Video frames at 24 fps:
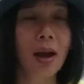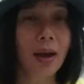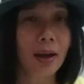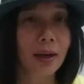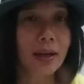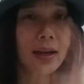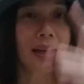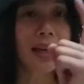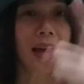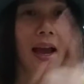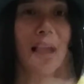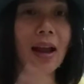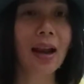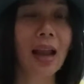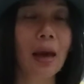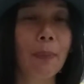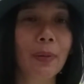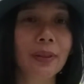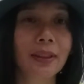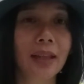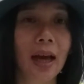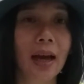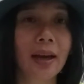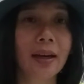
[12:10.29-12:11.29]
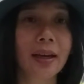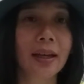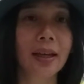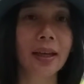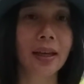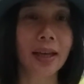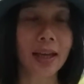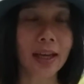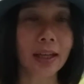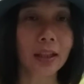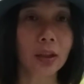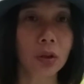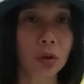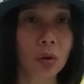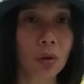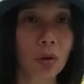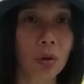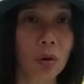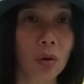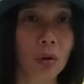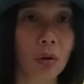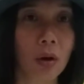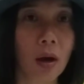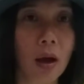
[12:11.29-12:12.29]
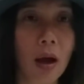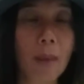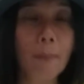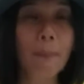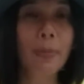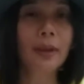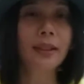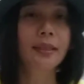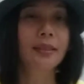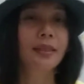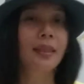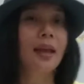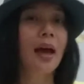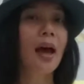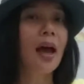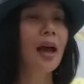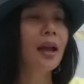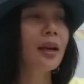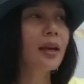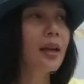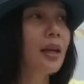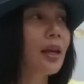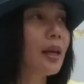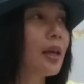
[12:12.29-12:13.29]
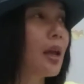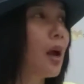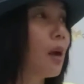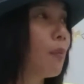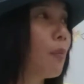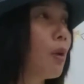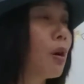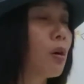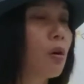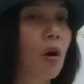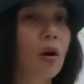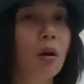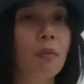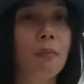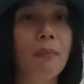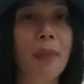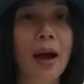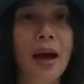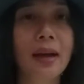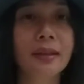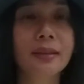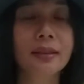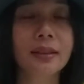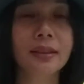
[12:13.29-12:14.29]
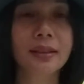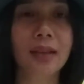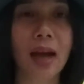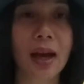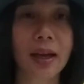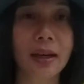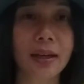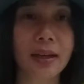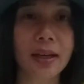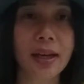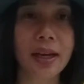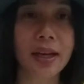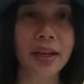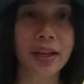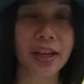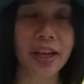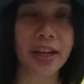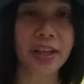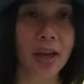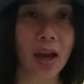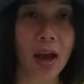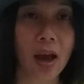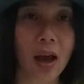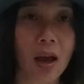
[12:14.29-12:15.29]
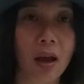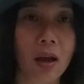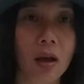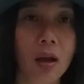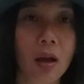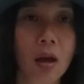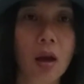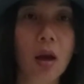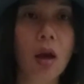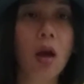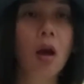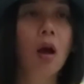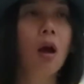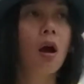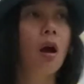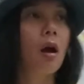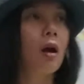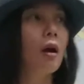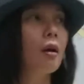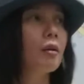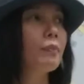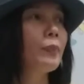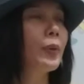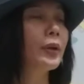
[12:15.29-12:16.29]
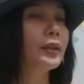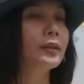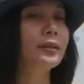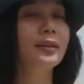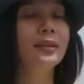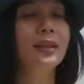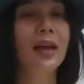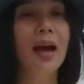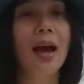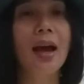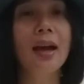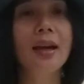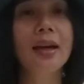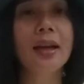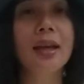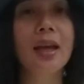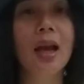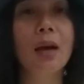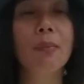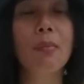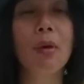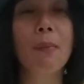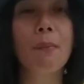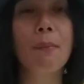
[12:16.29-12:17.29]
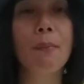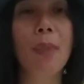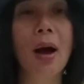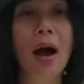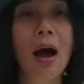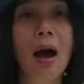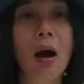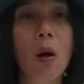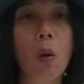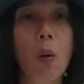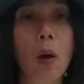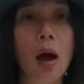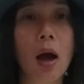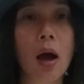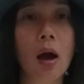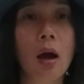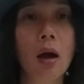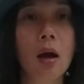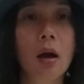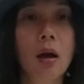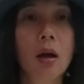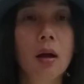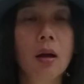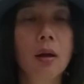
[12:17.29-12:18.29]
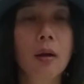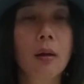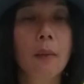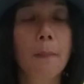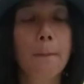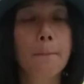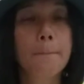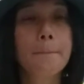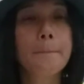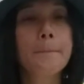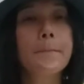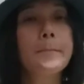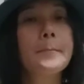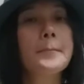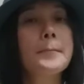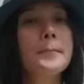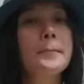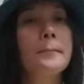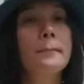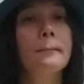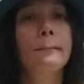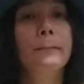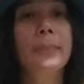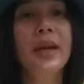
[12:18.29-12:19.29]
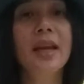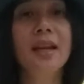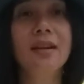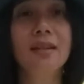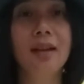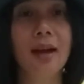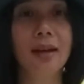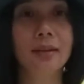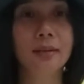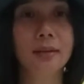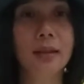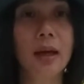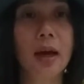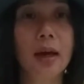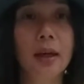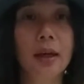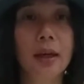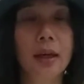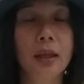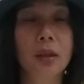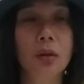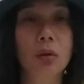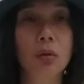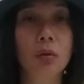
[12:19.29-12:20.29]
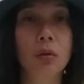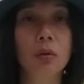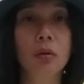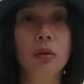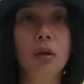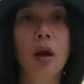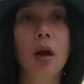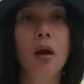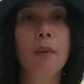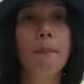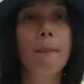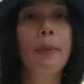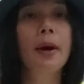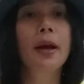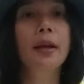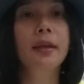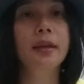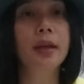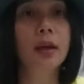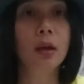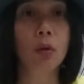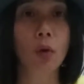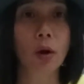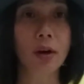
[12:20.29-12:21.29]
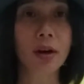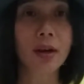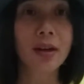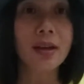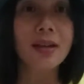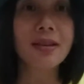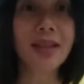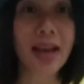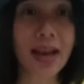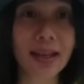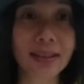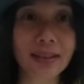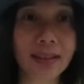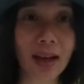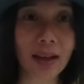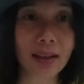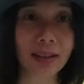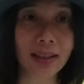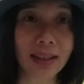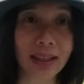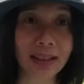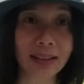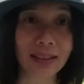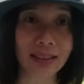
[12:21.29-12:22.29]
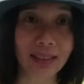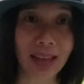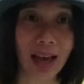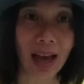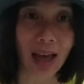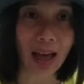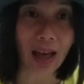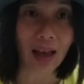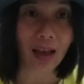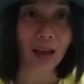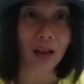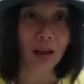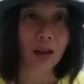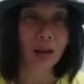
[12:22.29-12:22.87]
Dialah petani itu petani yang mengorbankan dirinya, petani yang membawa binatang itu pergi keluar dari desa kita.